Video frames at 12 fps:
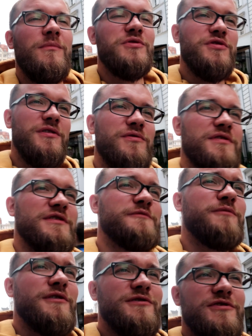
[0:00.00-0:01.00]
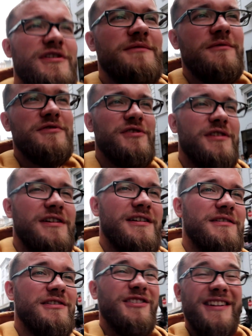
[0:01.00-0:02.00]
Może ją się spolszcza, może się
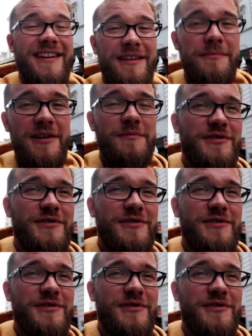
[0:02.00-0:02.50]
dodaje mniej